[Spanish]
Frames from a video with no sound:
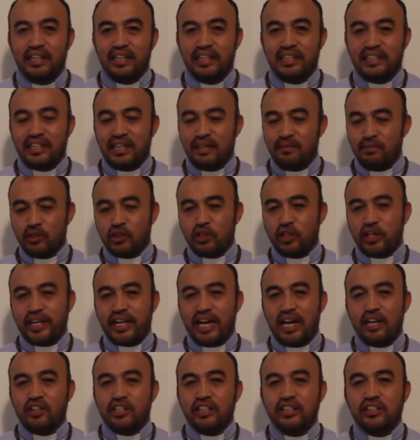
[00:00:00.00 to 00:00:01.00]
Este hermoso
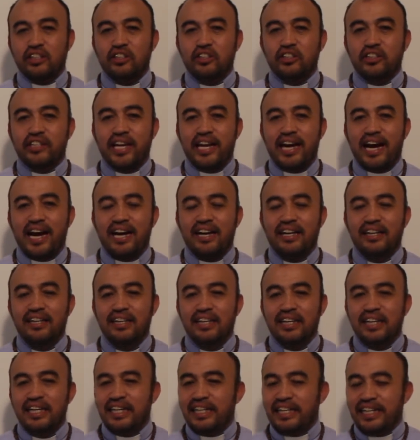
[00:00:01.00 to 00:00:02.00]
regalo que se nos
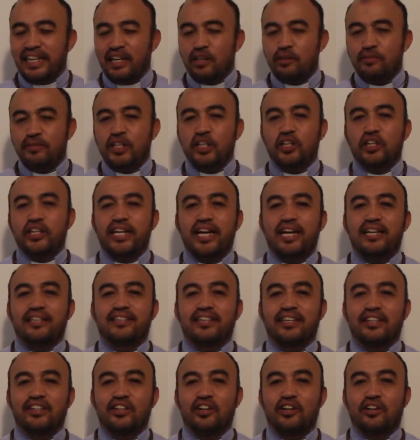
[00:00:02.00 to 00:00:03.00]
dará el día domingo, día del
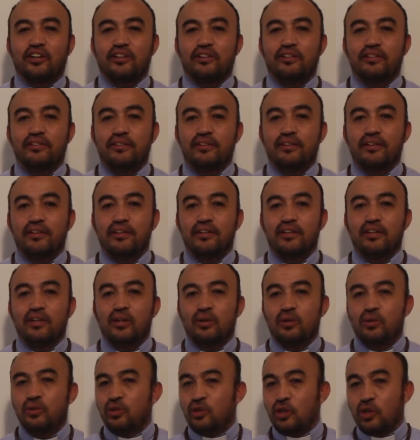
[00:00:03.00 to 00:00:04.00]
Señor,
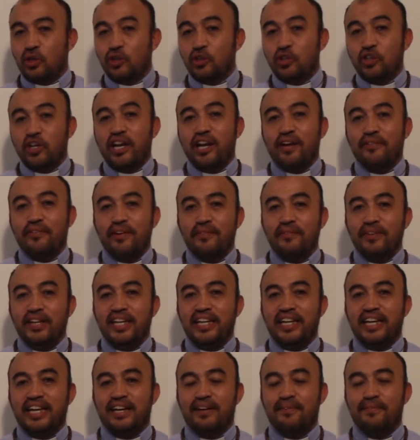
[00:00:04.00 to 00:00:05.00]
junto con toda la
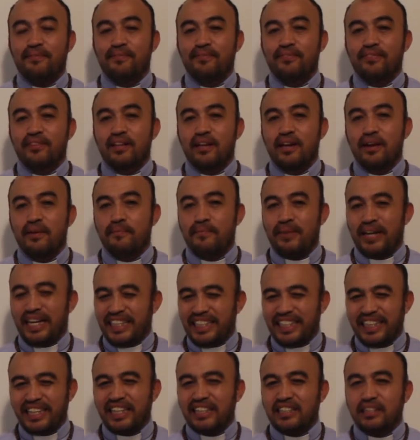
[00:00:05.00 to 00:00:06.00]
familia, para
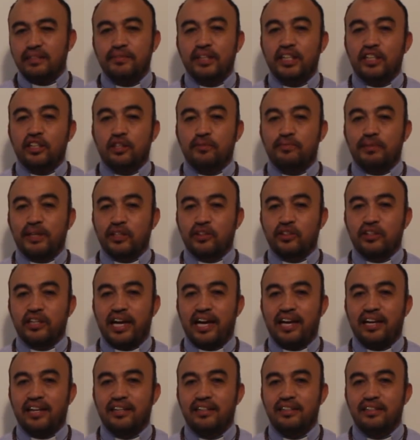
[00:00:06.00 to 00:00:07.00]
ese crecimiento
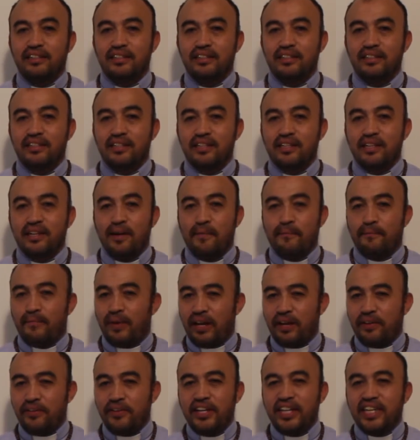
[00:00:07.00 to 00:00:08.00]
personal,
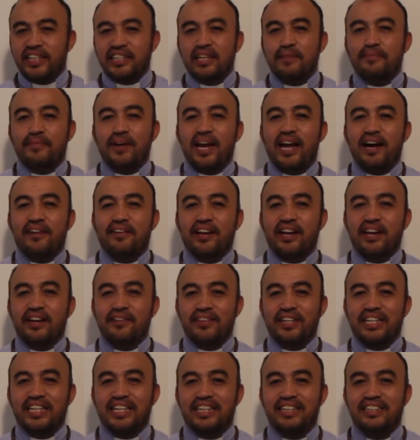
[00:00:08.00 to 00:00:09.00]
para vivir esa palabra de
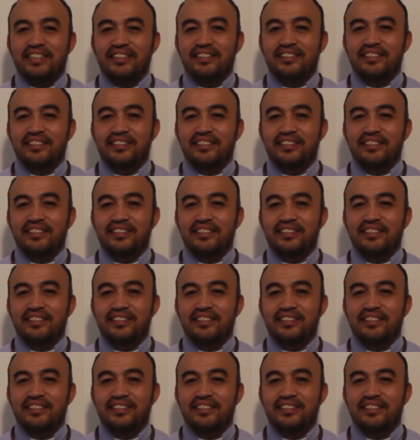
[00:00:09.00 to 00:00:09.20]
vida.